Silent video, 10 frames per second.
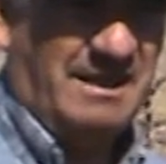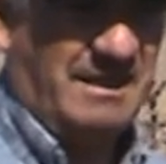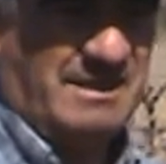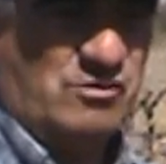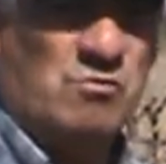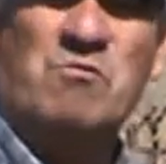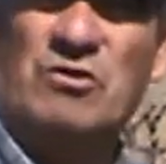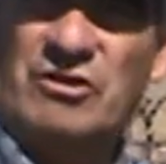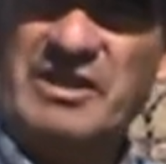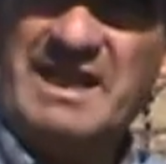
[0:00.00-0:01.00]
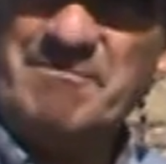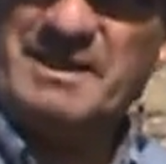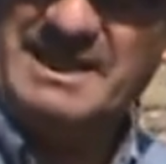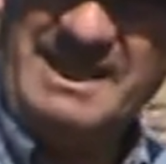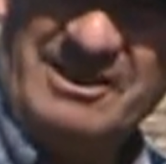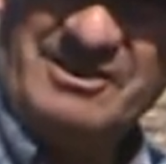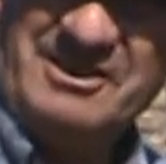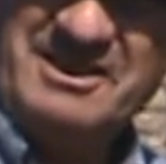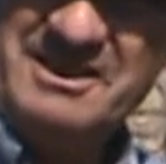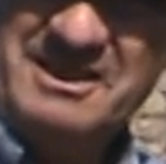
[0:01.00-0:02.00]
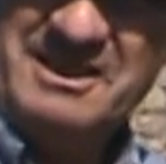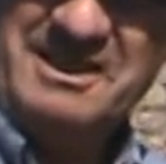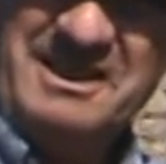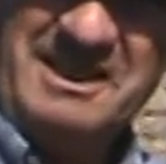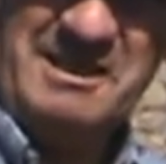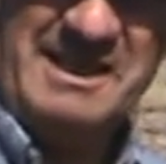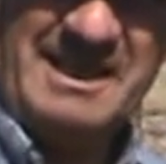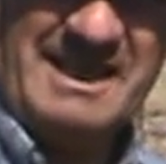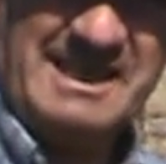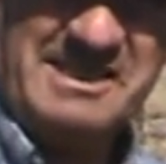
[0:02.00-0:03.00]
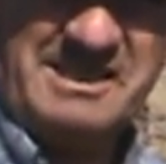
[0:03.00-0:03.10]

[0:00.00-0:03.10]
eh, sus mugrones han prendido. ¿Y a qué se